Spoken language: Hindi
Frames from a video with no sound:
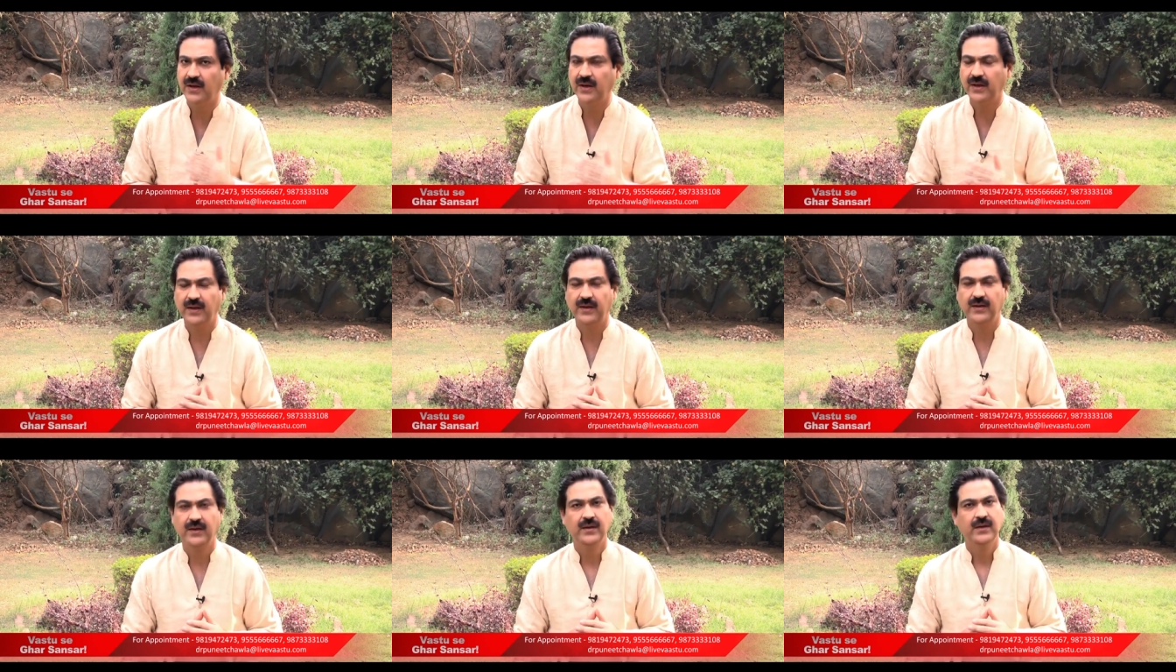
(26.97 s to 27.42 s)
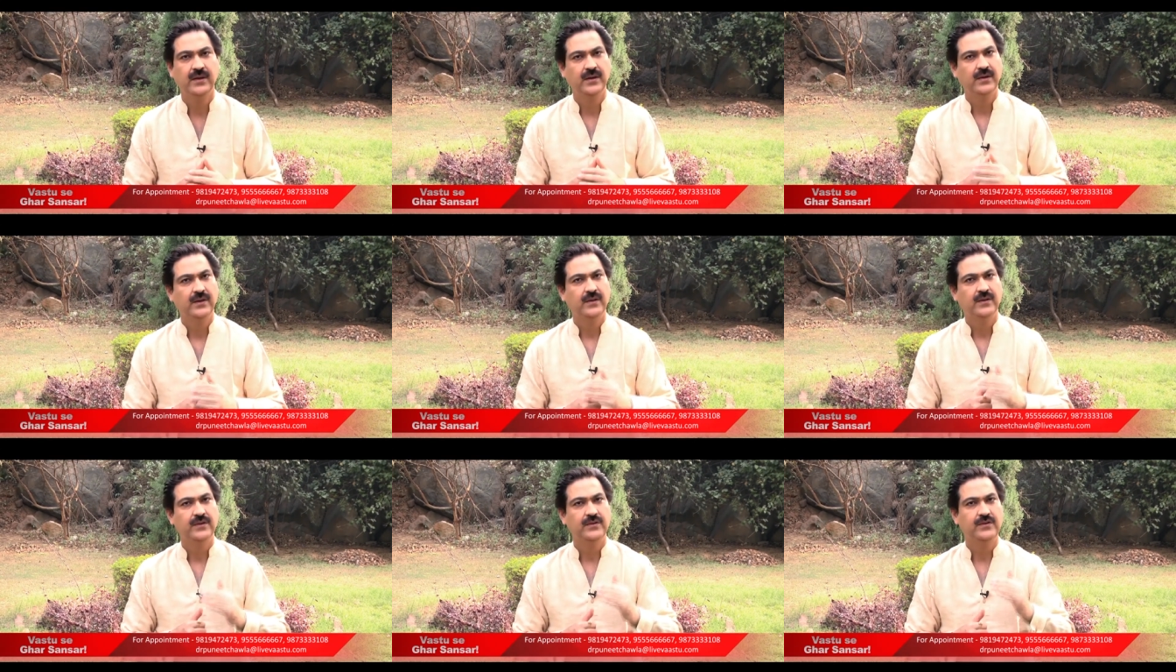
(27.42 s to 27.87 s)
है
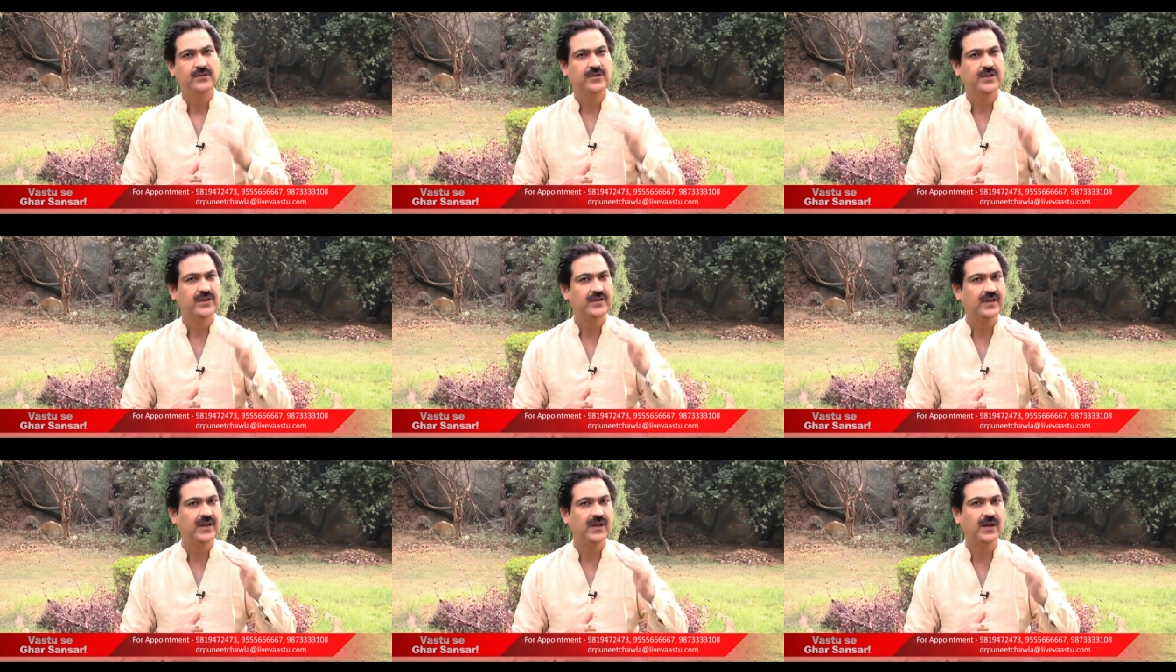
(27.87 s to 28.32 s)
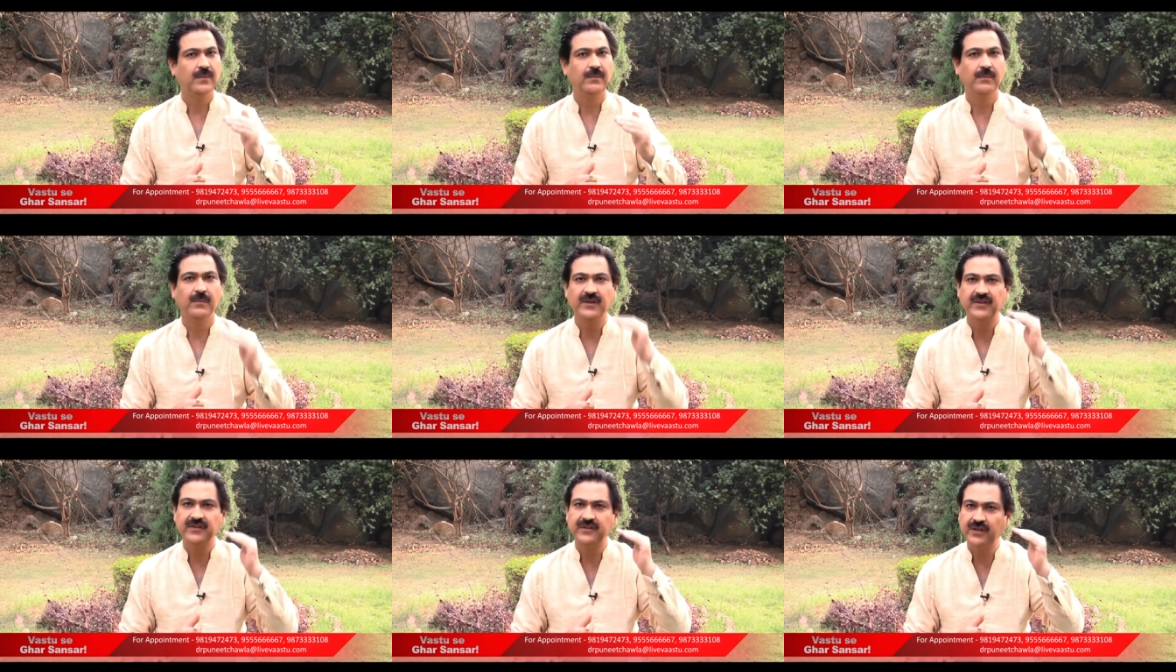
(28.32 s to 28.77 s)
जिसे हम
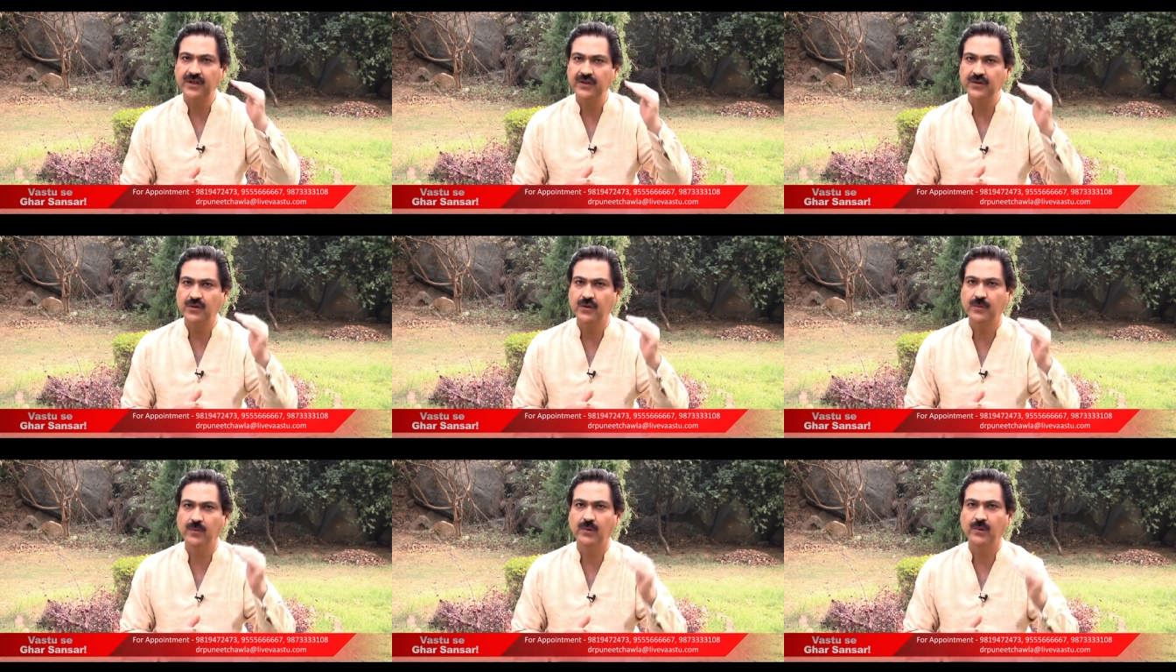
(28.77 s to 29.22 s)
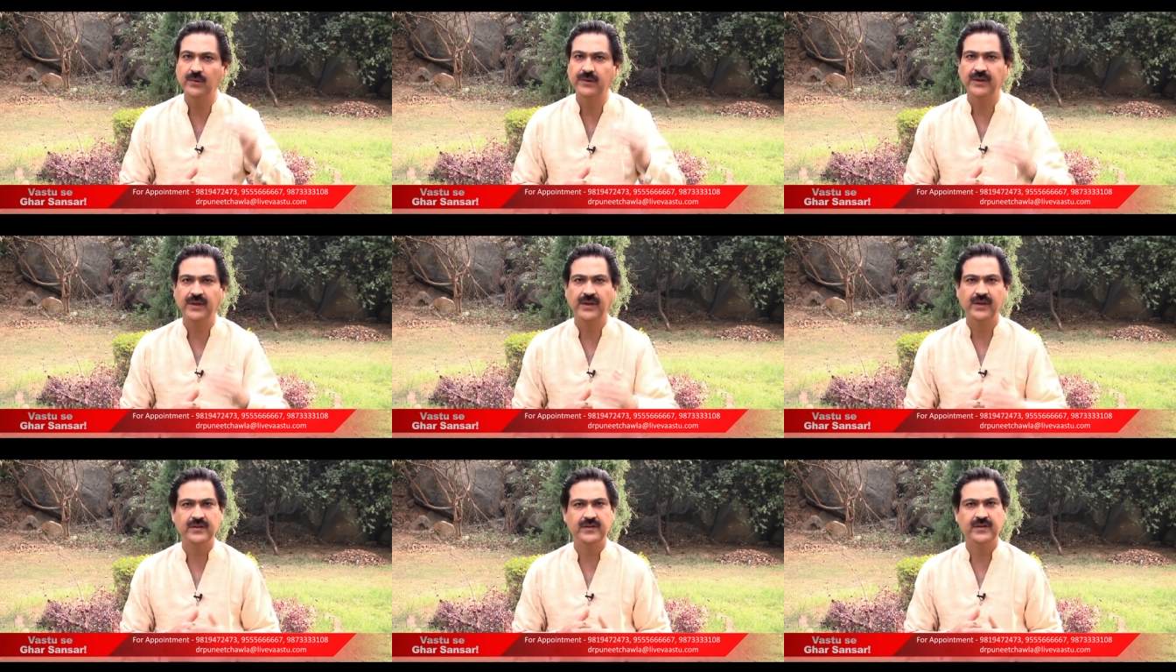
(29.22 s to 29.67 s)
मस्तिष्क
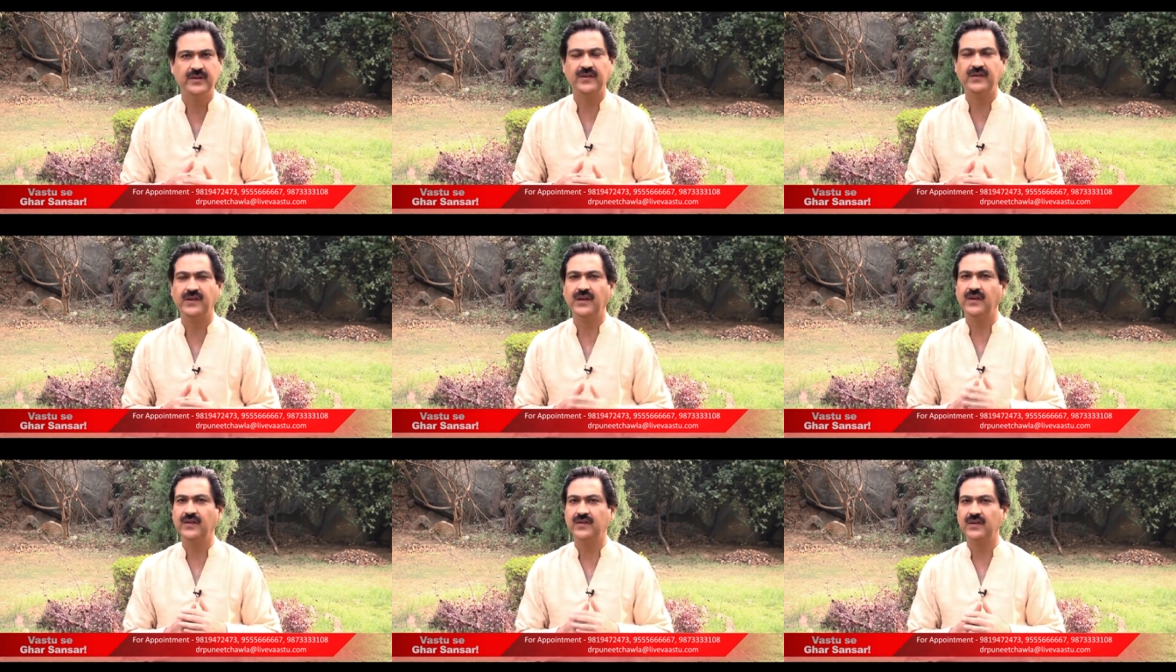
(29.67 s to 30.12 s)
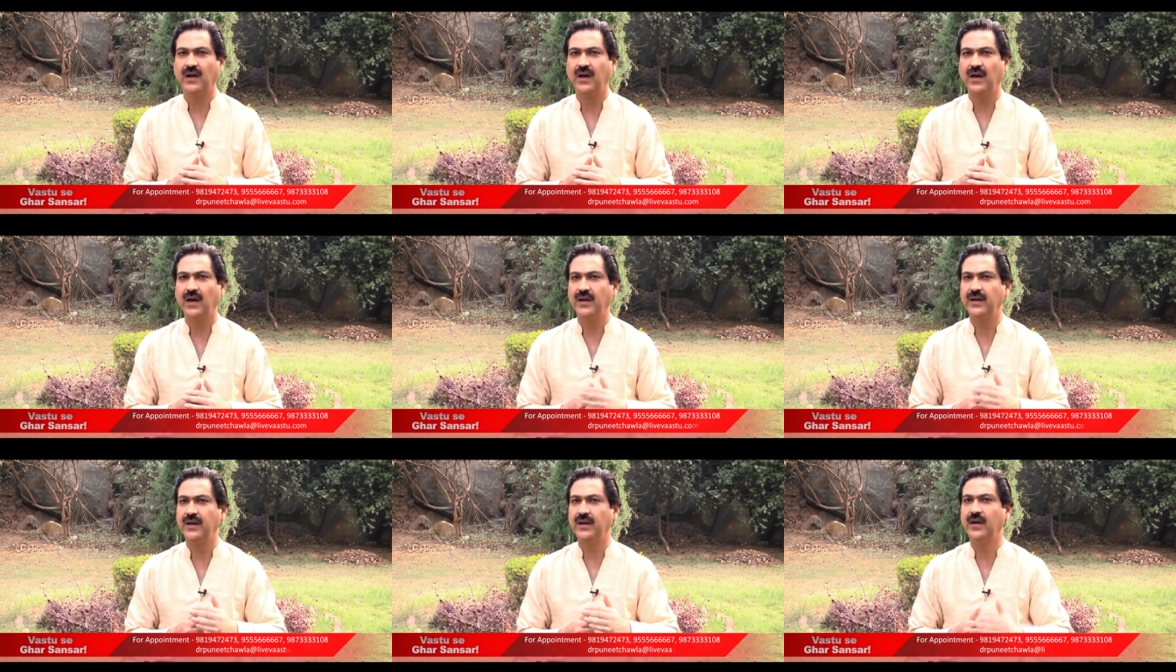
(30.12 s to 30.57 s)
बोलते हैं जिसके
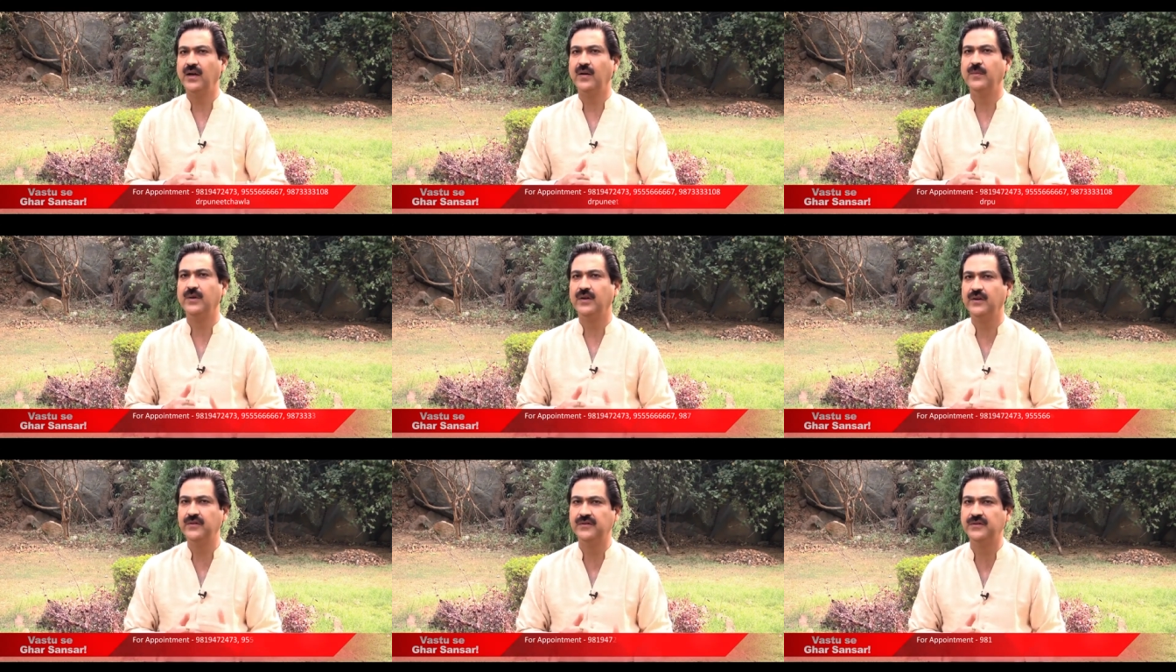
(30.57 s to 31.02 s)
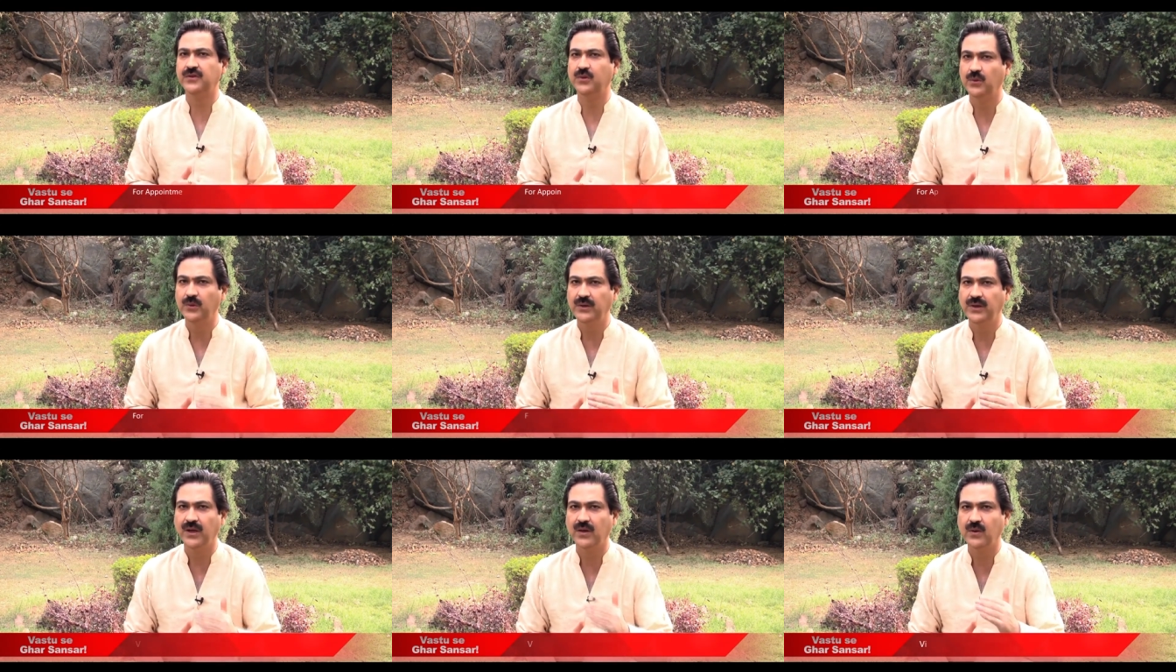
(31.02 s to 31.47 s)
सहारे हम इस
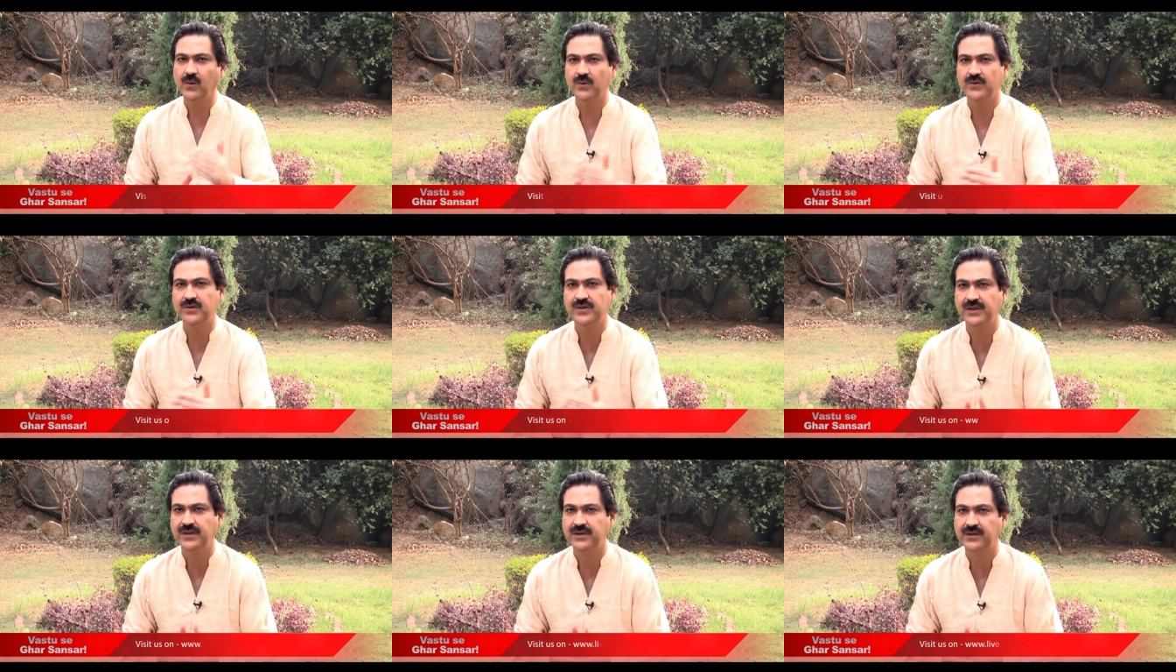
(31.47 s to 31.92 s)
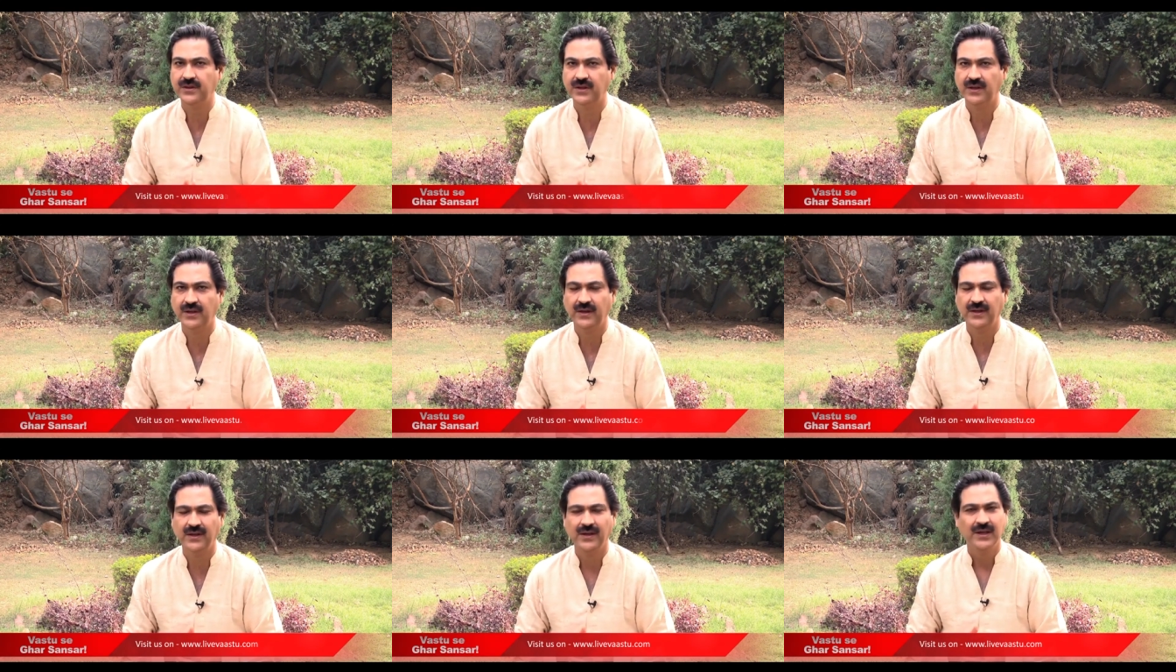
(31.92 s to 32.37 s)
दुनिया को जीतते
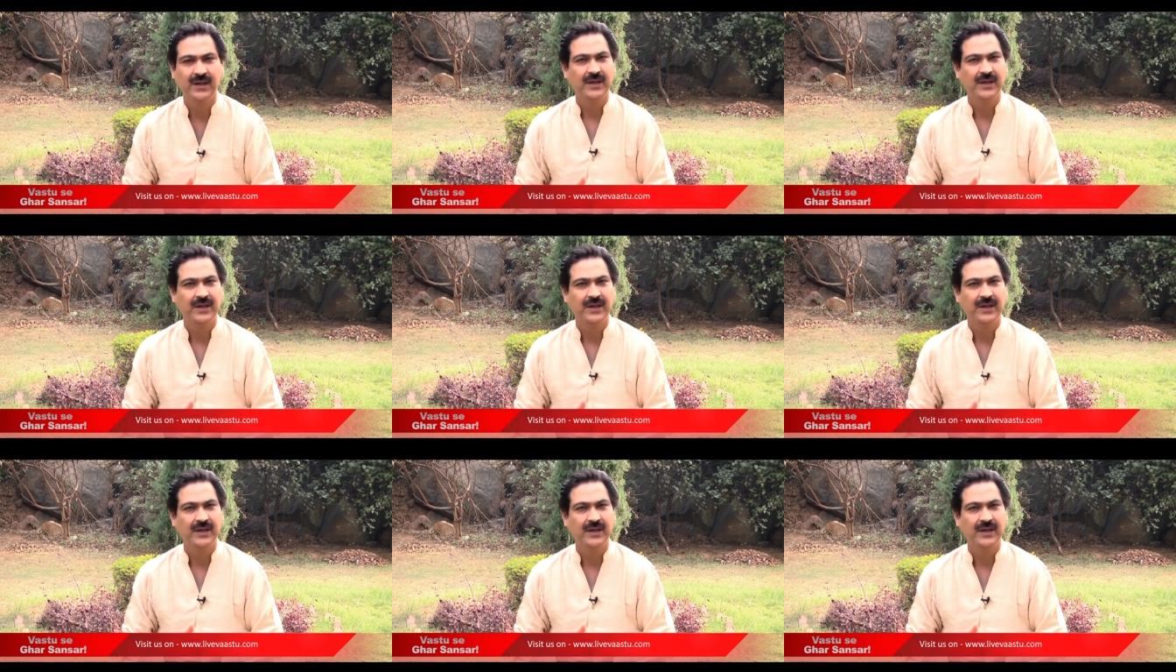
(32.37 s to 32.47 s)
हैं